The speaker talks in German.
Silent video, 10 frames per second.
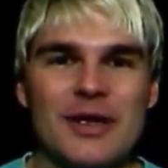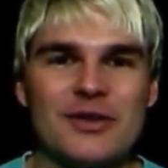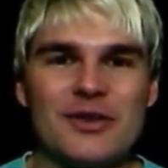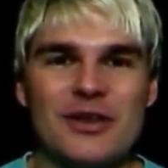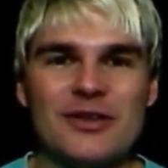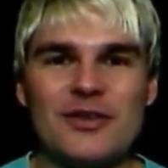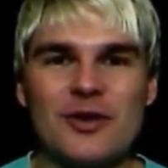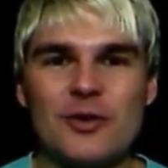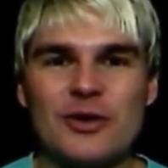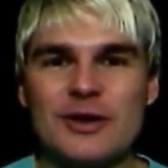Sie sehen es
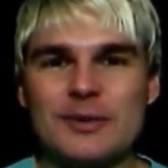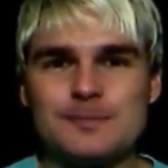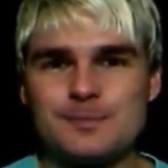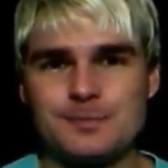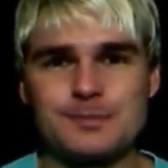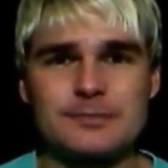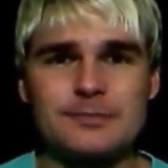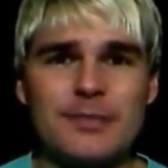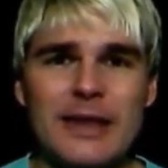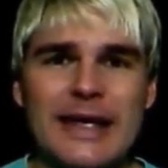auch hier
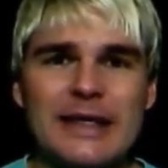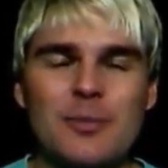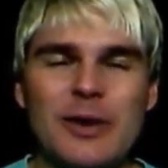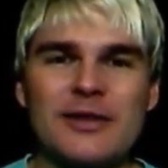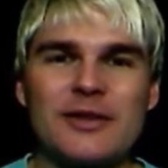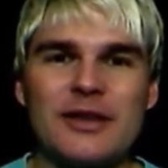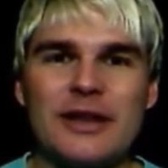eingeblendet.